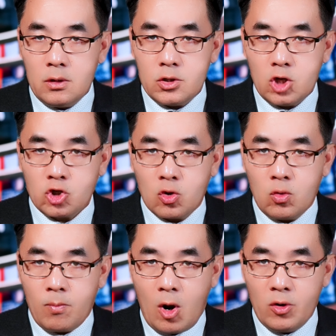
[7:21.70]
nhớ đồ
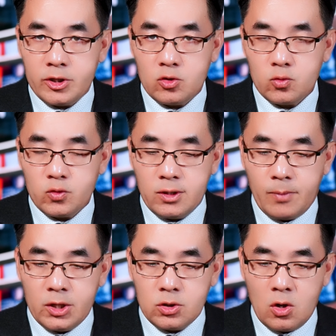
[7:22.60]
lúc lâu liền tụi nó tiếp
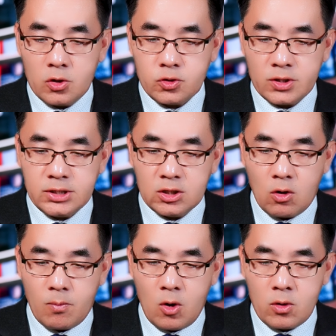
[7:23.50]
ấy cho xong xin
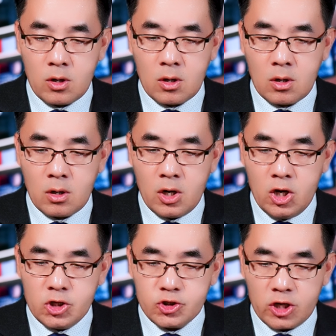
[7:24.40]
gặp lâu nó,
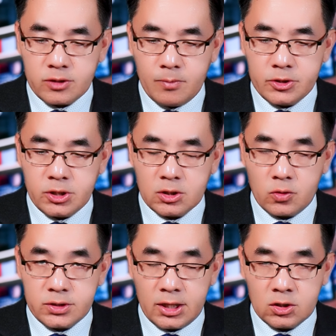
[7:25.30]
cho sự mới trình tàu
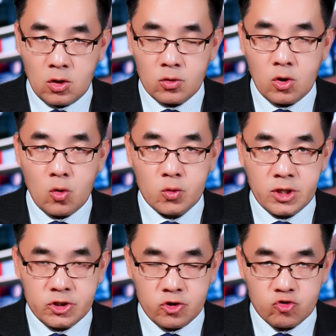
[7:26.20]
chân tổng đó cô thơ
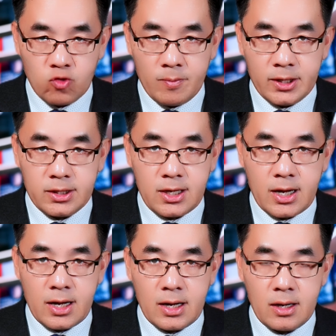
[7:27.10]
chữ Trump hải tiệt,
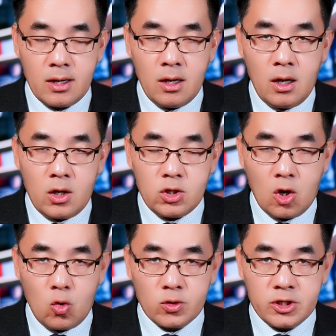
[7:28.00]
giờ
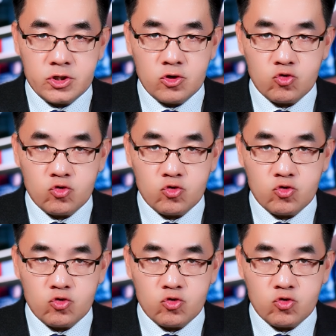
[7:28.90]
cô thơ chữ